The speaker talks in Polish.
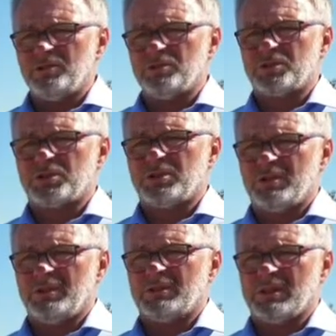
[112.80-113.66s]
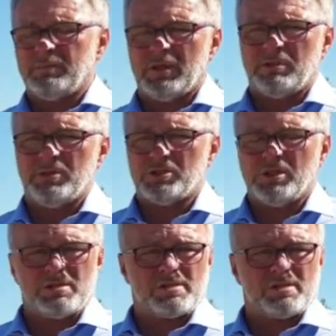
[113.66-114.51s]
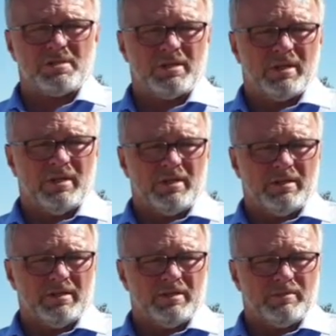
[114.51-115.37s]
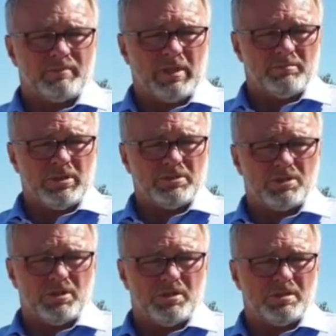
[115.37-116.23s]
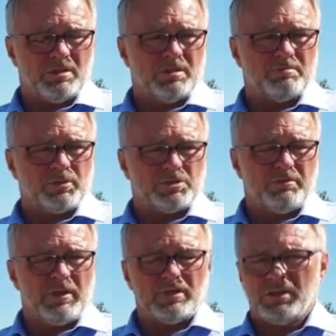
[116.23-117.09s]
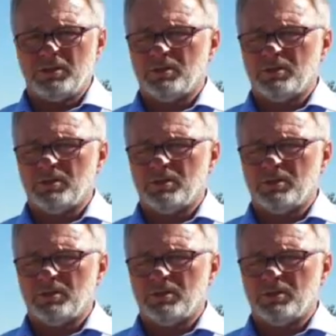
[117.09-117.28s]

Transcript: już e, za parę miesięcy e, będzie podziwiana i